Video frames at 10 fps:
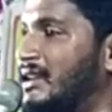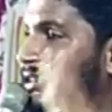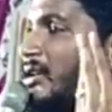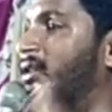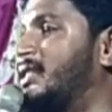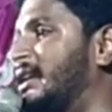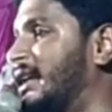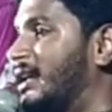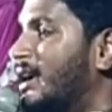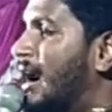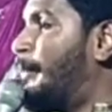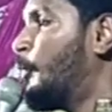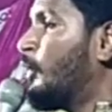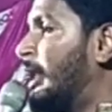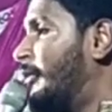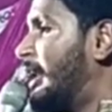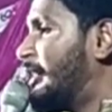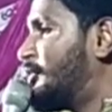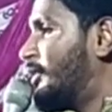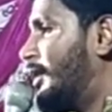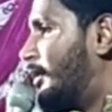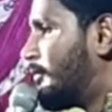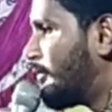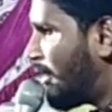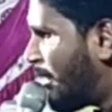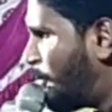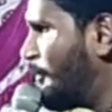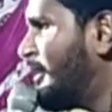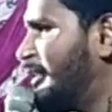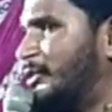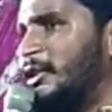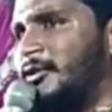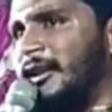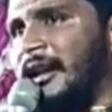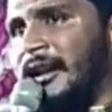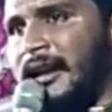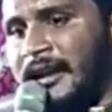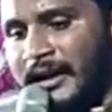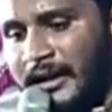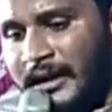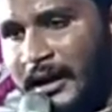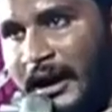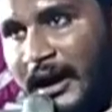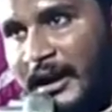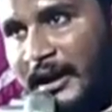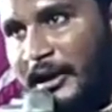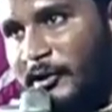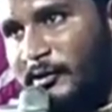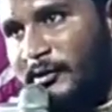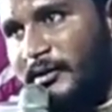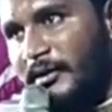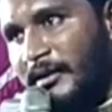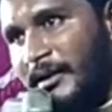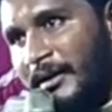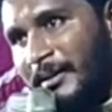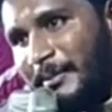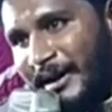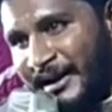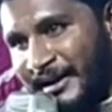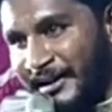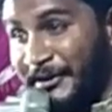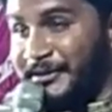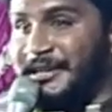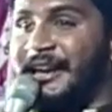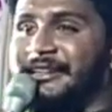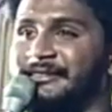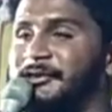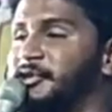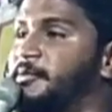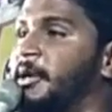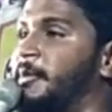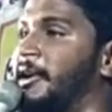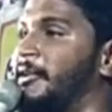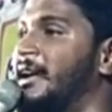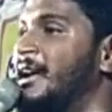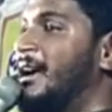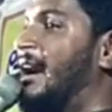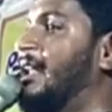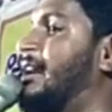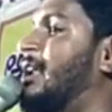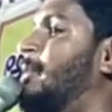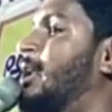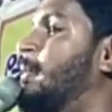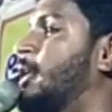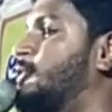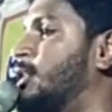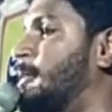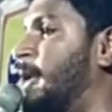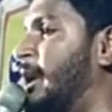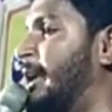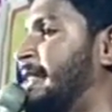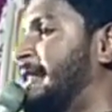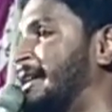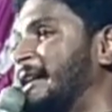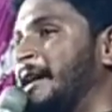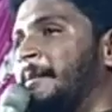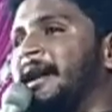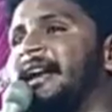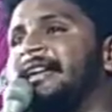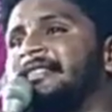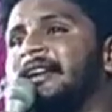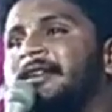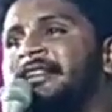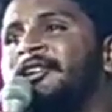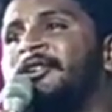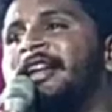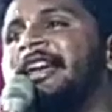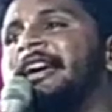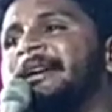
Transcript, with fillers: దేవుడు తెలియాలి అప్పుడు ఉన్నావా నాతో ఉన్నాడు అప్పుడు నీతోనే ఉన్నాను నాన్న అక్కడ రెండు పక్కన రెండు చాలా సంతోషపడిపోయాడు కాలక్రమేణా భక్తుడికి పెళ్ళయింది పెళ్ళయిన తర్వాత ఎన్ని ఉండాలి